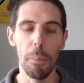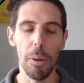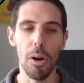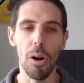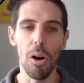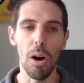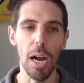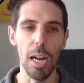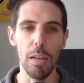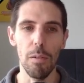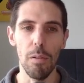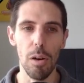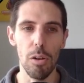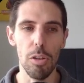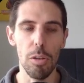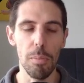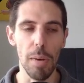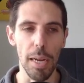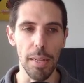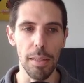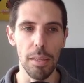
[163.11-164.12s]
però a livello di
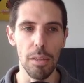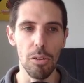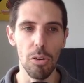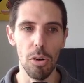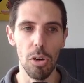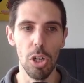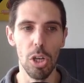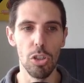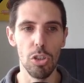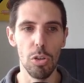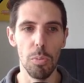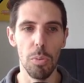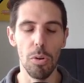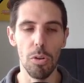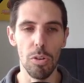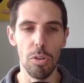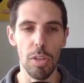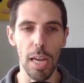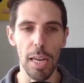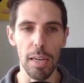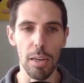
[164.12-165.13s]
battito si può
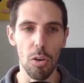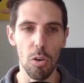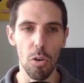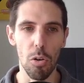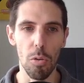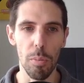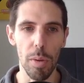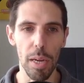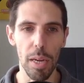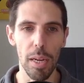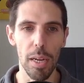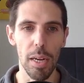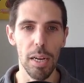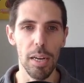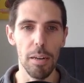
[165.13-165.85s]
notare come